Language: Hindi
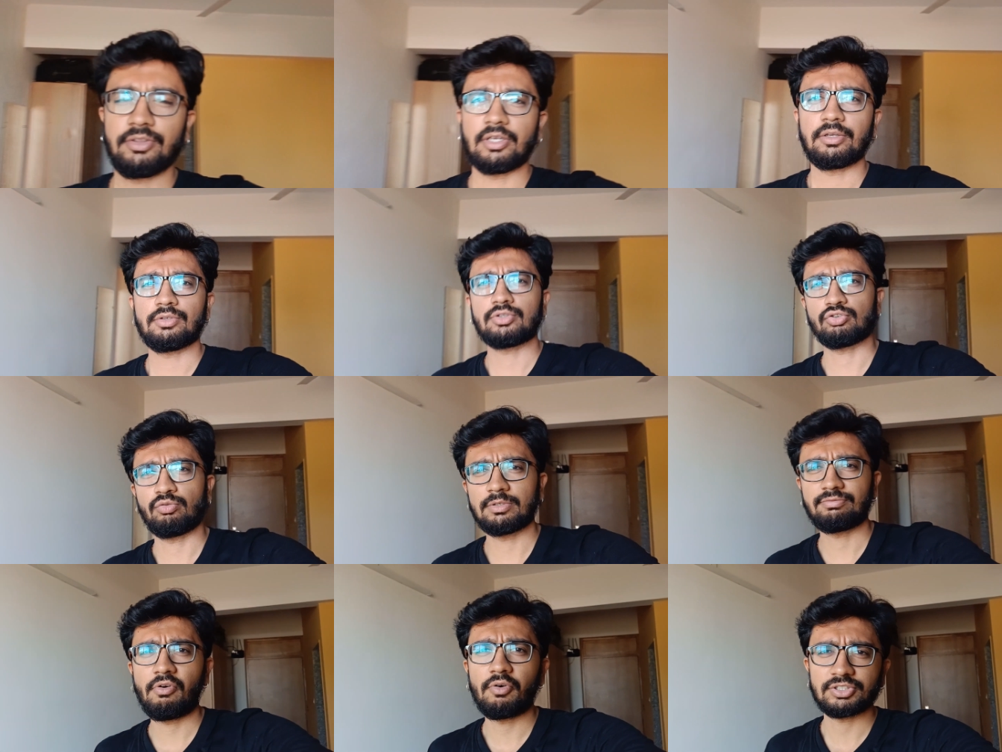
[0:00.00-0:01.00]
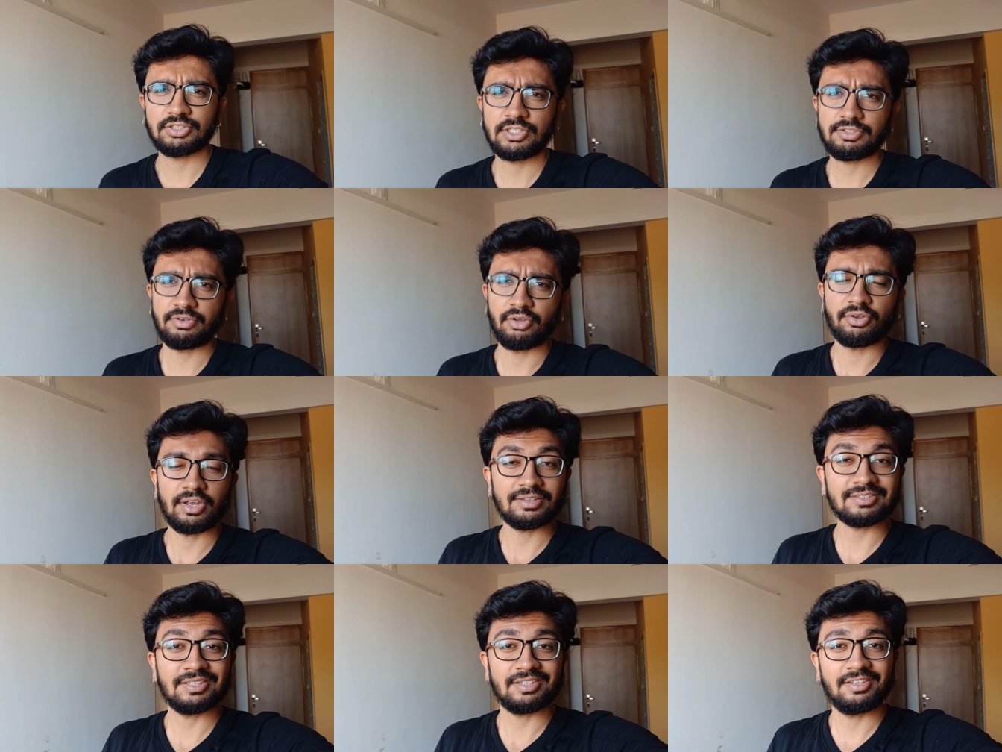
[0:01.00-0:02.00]
थैंक यू सो मच फॉर वॉचिंग दिस वीडियो
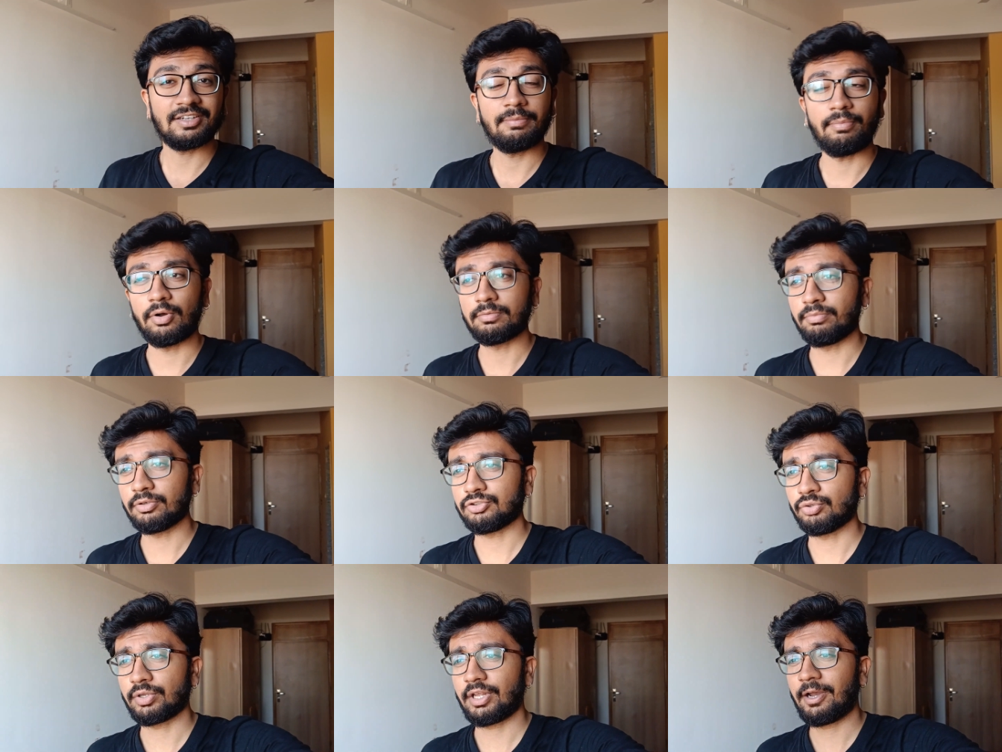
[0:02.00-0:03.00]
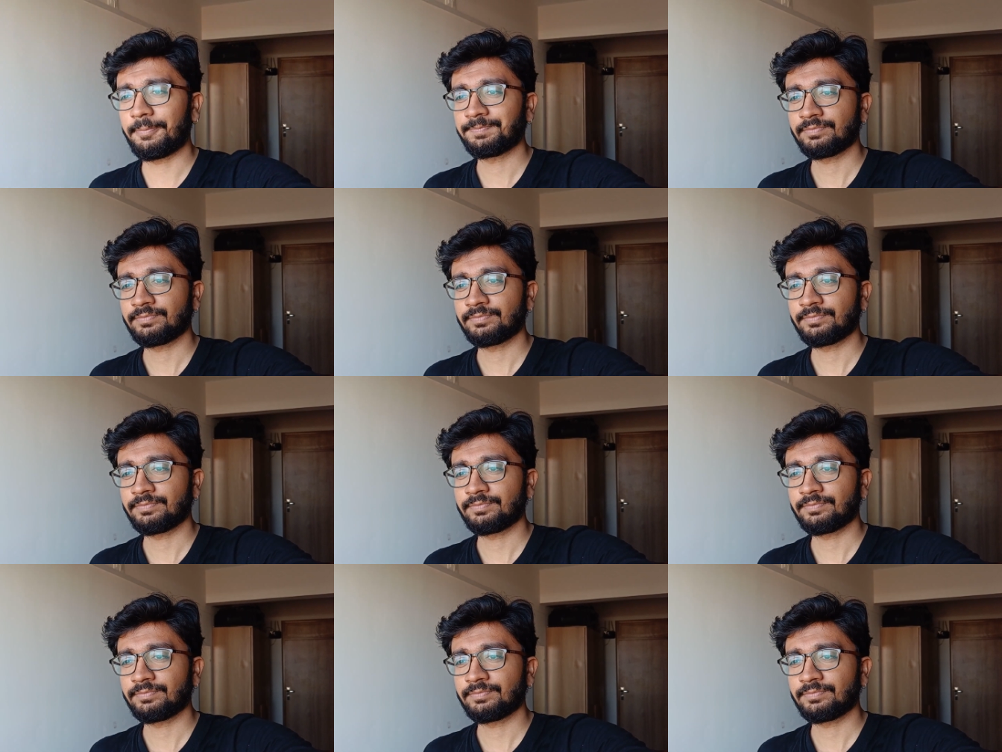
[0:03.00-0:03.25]
यहाँ तक देखने के लिए बहुत बहुत शुक्रिया